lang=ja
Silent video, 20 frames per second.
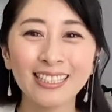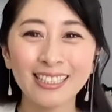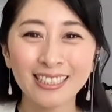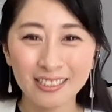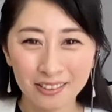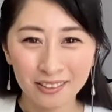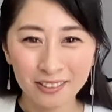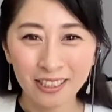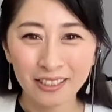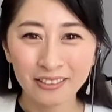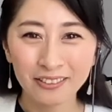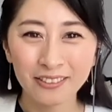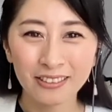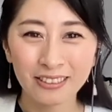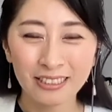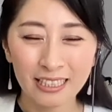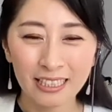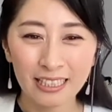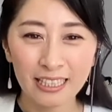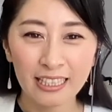そんな風
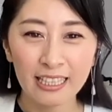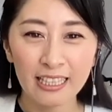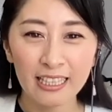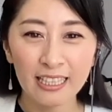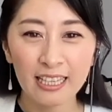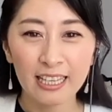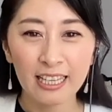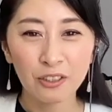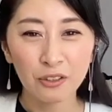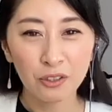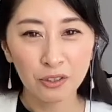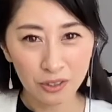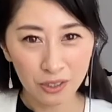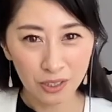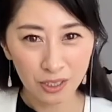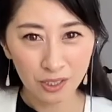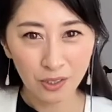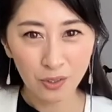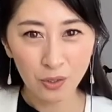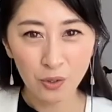に、え一つ
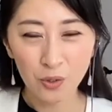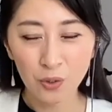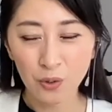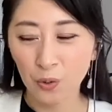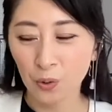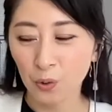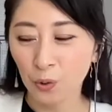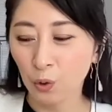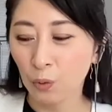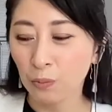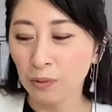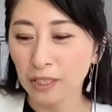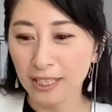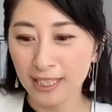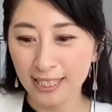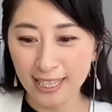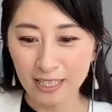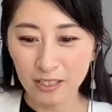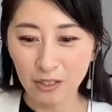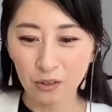一つの
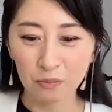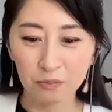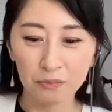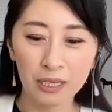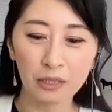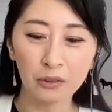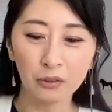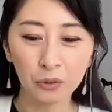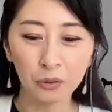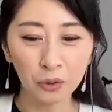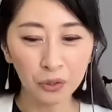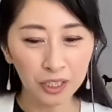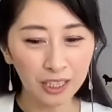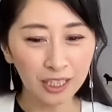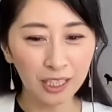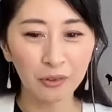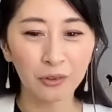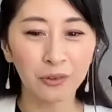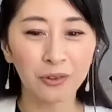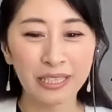コミュニケーション、まあ、動き
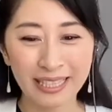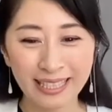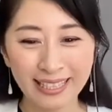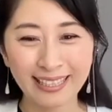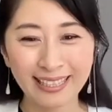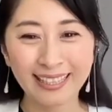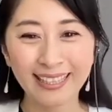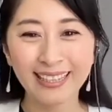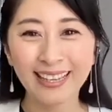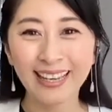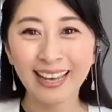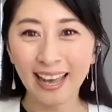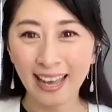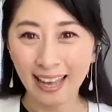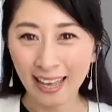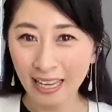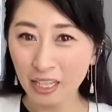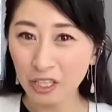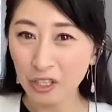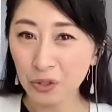などに
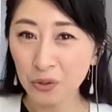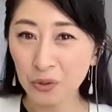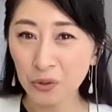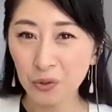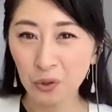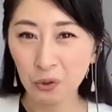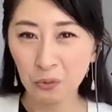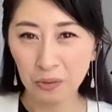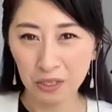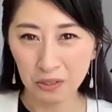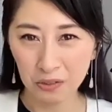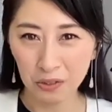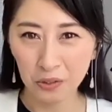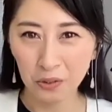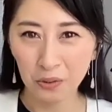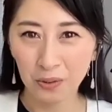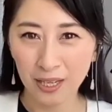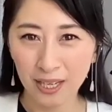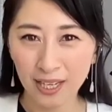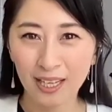愛情を込める
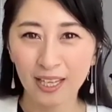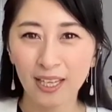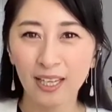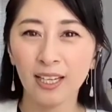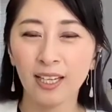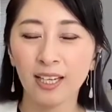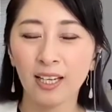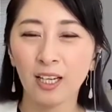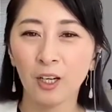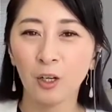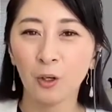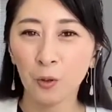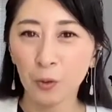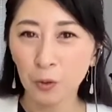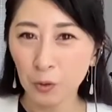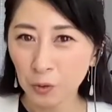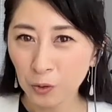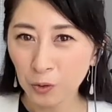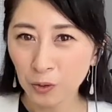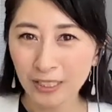人が
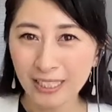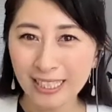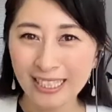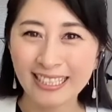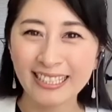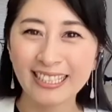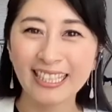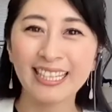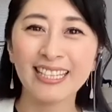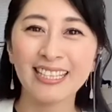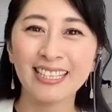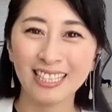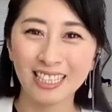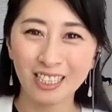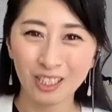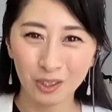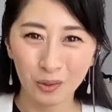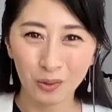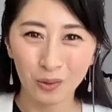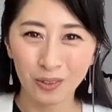本当に素敵な
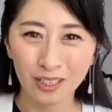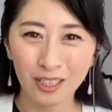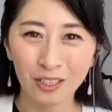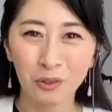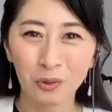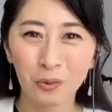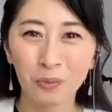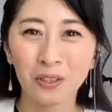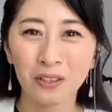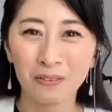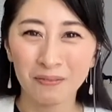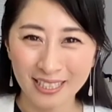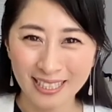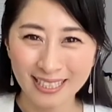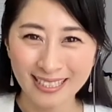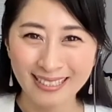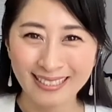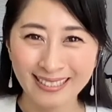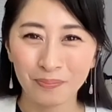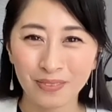人だと思いま
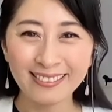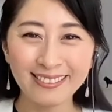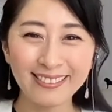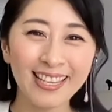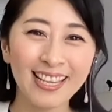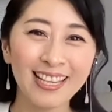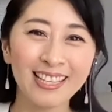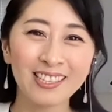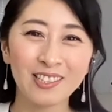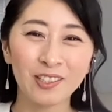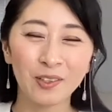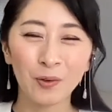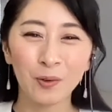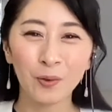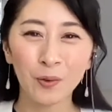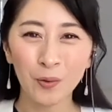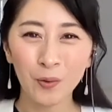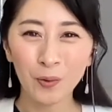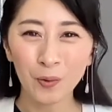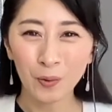す。普段の
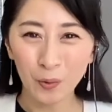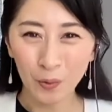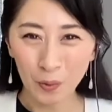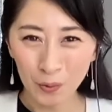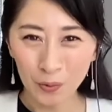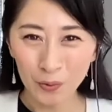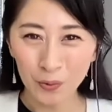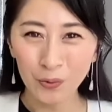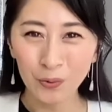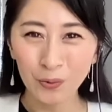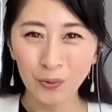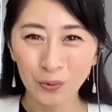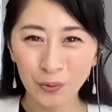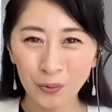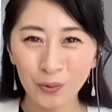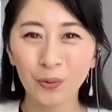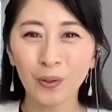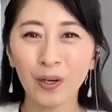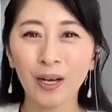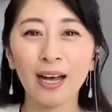行動
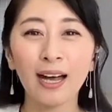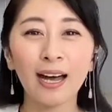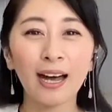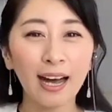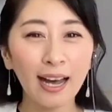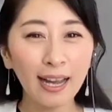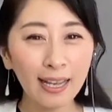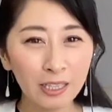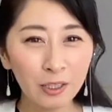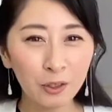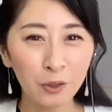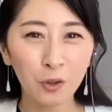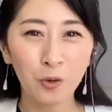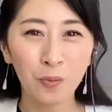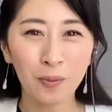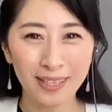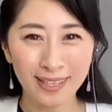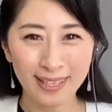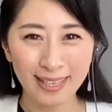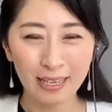を愛を込
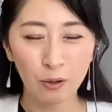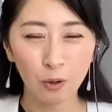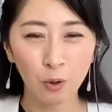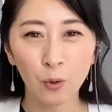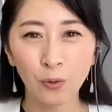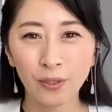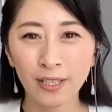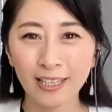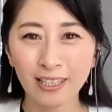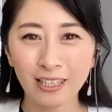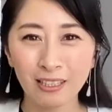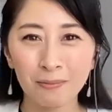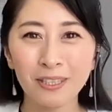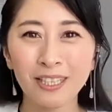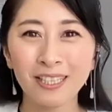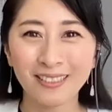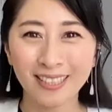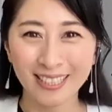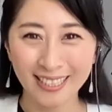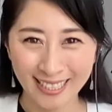めて行ってみ
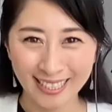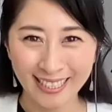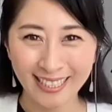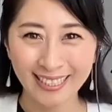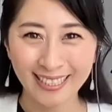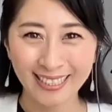てください。